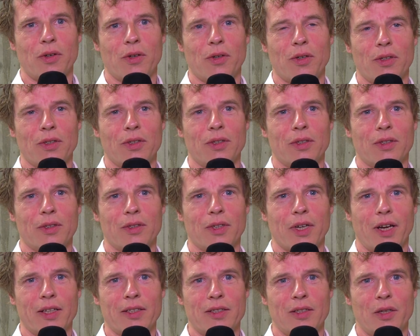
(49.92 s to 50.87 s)
auch äh,
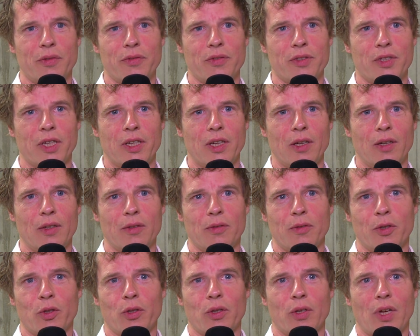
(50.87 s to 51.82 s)
rätselhaften Titel
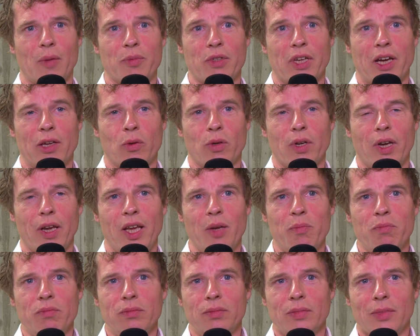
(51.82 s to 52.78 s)
äh, Abteilung
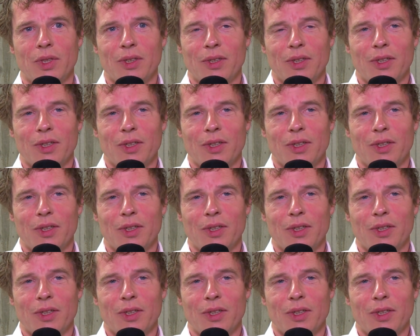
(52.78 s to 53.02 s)
Leben.